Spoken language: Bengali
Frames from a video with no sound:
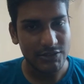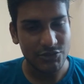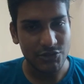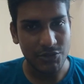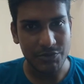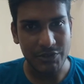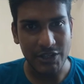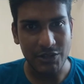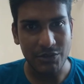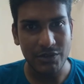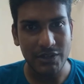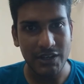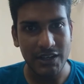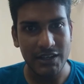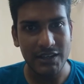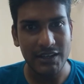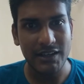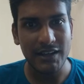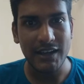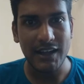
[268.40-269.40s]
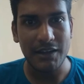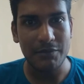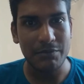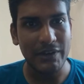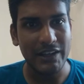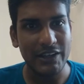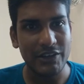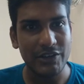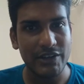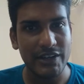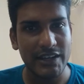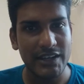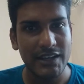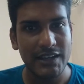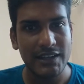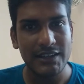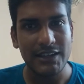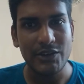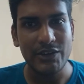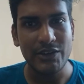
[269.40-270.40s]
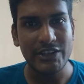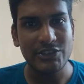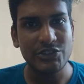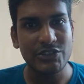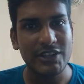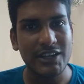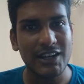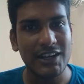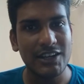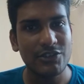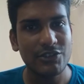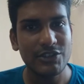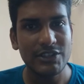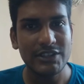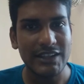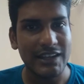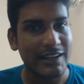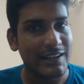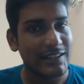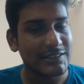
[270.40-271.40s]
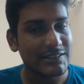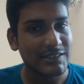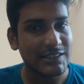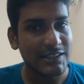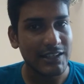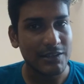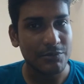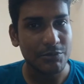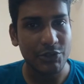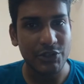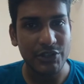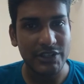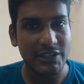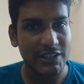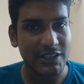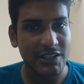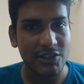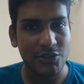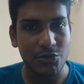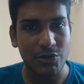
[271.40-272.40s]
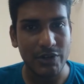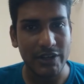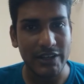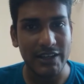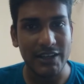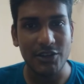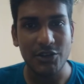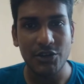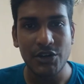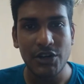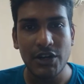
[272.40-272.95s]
জব সার্কুলারে অ্যাপ্লাই করে তাহলে একশো টাকা করে তার এক হাজার টাকা পকেট থেকে খোয়া গেল